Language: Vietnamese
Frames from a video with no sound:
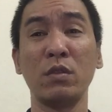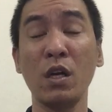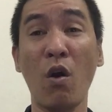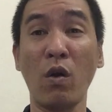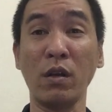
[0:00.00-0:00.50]

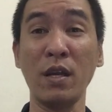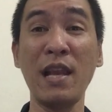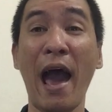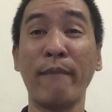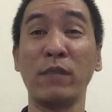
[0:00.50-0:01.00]
chứ còn đi
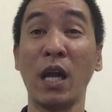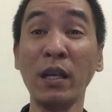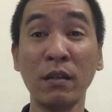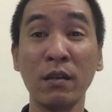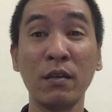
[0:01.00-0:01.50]
làm thì
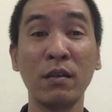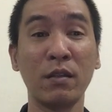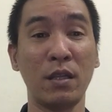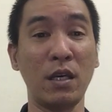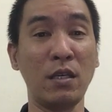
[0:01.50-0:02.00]
ít,
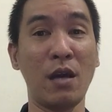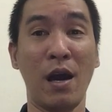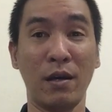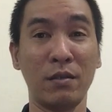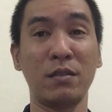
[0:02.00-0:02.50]
thì
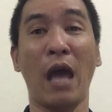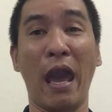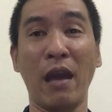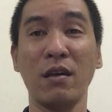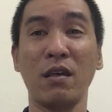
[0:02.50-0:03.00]
uh,
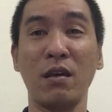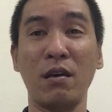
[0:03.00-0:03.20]
sẽ